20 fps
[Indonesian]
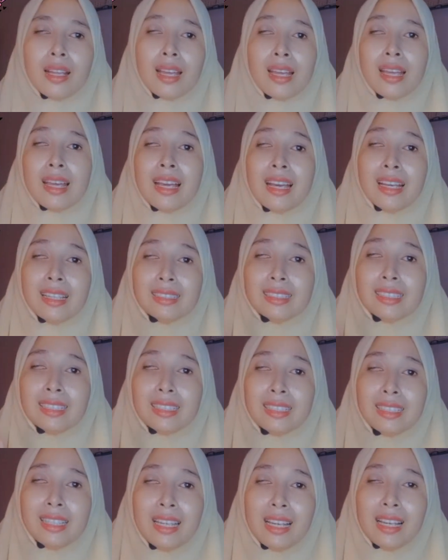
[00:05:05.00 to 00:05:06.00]

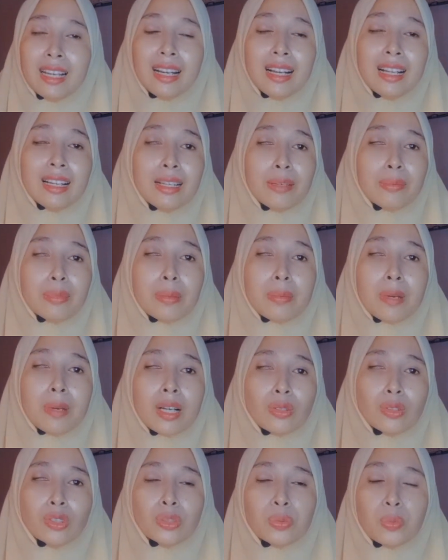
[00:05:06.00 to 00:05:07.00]
Hasilnya akan lebih
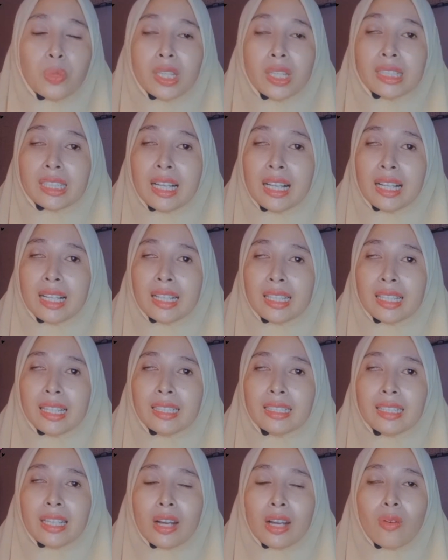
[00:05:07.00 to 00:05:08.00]
bagus buat
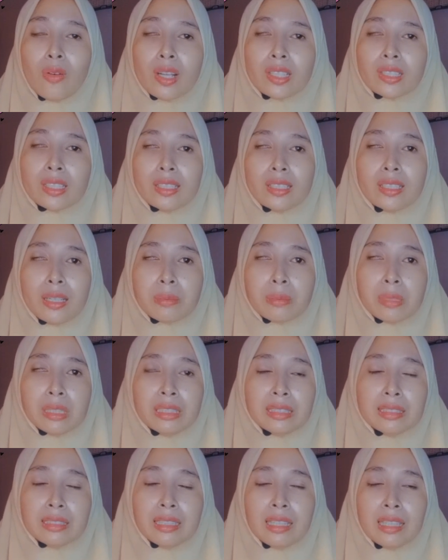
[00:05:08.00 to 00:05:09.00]
kalian yang wajahnya
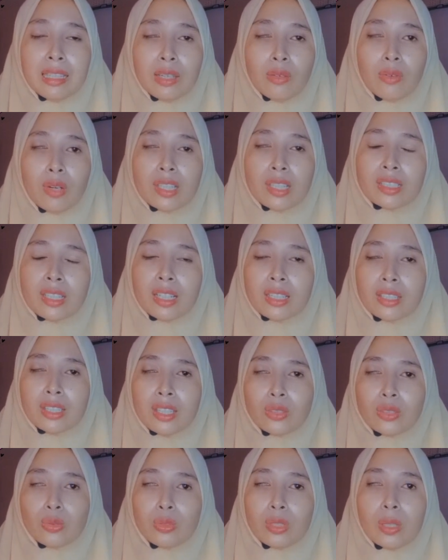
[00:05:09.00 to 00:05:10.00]
bersih,
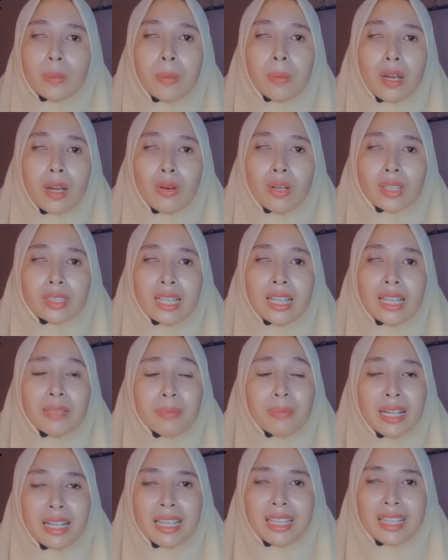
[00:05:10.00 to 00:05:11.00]
wajahnya sudah perawatan
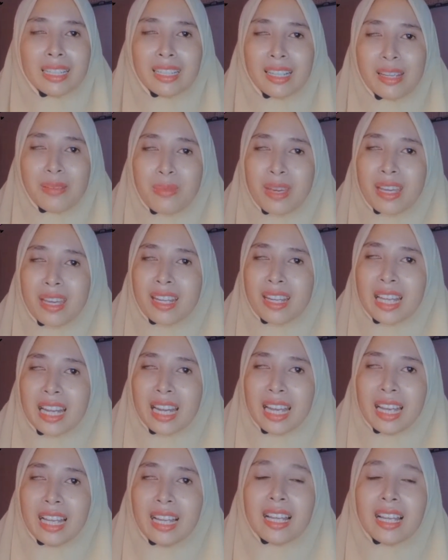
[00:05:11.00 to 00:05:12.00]
pakai krim
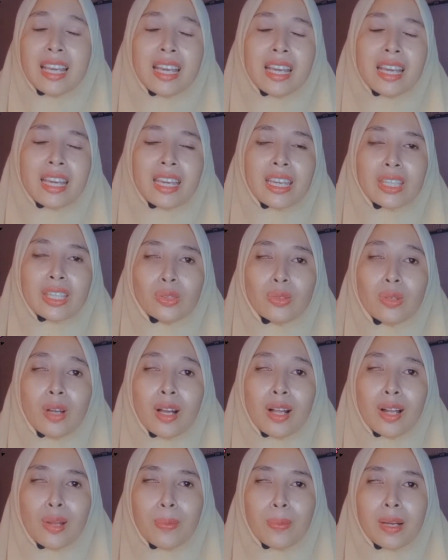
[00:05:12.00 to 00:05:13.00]
NRL. Itu
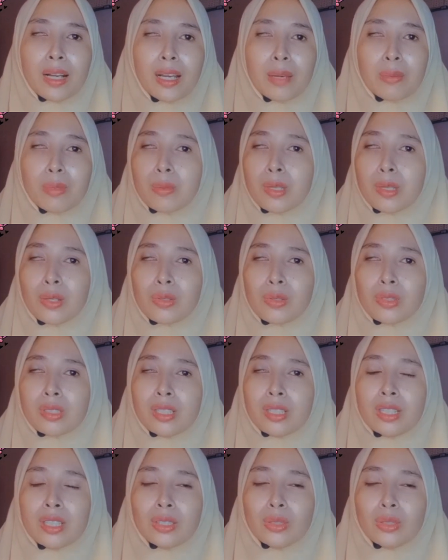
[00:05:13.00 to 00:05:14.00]
kalau pakai BB
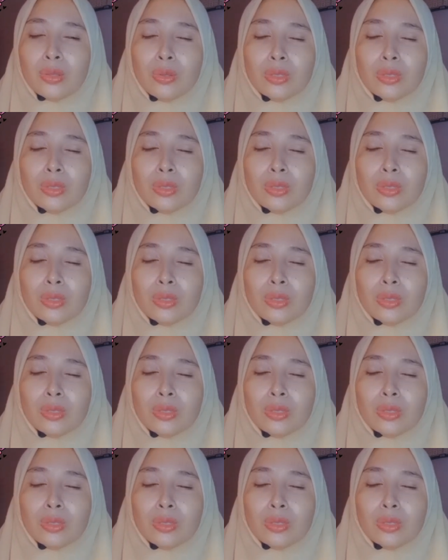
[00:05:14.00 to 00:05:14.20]
cushion itu